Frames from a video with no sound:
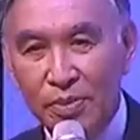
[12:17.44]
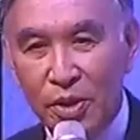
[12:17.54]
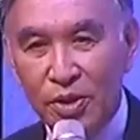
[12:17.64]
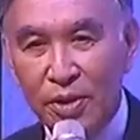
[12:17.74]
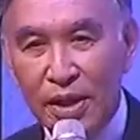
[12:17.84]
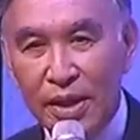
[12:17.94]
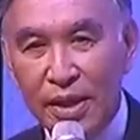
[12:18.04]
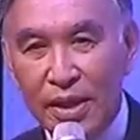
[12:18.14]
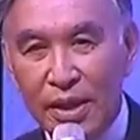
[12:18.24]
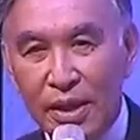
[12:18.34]
ยบออสเตรเลีย
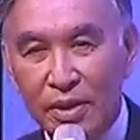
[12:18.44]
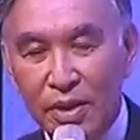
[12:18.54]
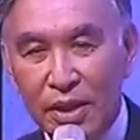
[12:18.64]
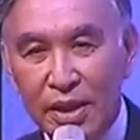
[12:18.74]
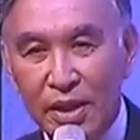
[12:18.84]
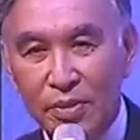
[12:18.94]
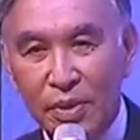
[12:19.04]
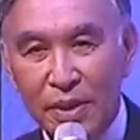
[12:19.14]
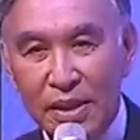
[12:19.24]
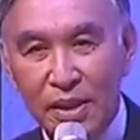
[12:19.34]
เนี่ยเขาต้องได้ถึงป
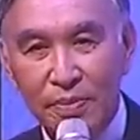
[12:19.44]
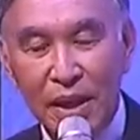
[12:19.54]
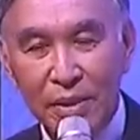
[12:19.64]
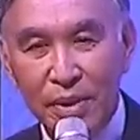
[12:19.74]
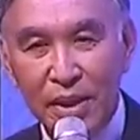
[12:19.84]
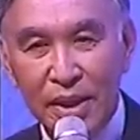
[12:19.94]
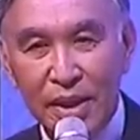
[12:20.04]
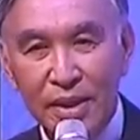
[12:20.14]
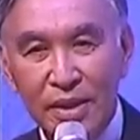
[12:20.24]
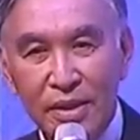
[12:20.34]
ระมาณเกือบ 80,000 เหรีย
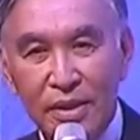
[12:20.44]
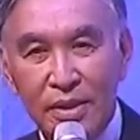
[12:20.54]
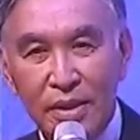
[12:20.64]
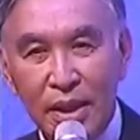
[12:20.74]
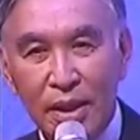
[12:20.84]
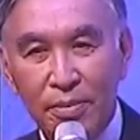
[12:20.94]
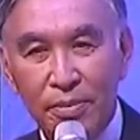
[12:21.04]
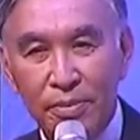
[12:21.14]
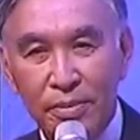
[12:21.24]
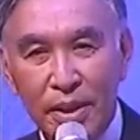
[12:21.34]
ญนะครับ
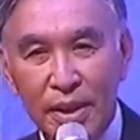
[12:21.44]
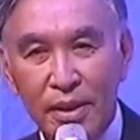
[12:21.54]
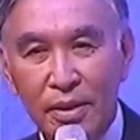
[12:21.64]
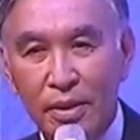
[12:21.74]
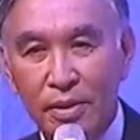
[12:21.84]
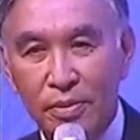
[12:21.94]
อันนี้ก็